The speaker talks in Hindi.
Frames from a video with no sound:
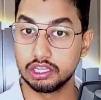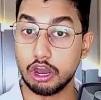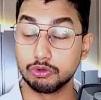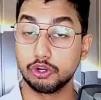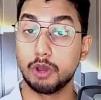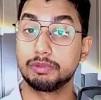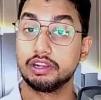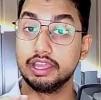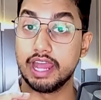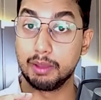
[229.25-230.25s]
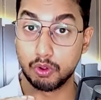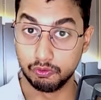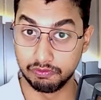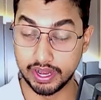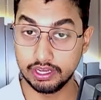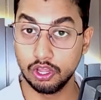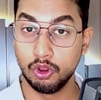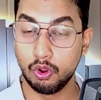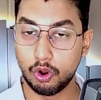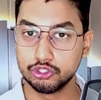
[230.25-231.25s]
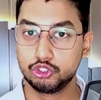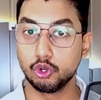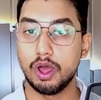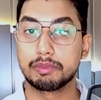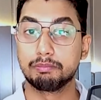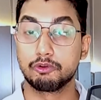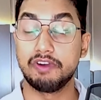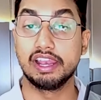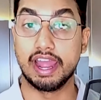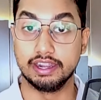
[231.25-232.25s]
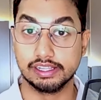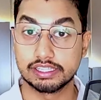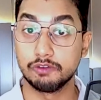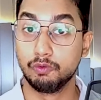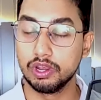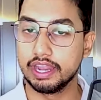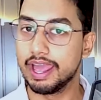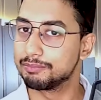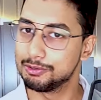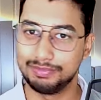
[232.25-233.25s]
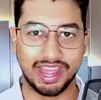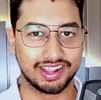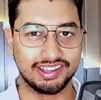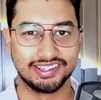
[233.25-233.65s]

काउंटर टॉप लेना है आपको व्हाइट और जो आपकी प्रोफाइल हैंडल्स है वो लेने आपको ब्लैक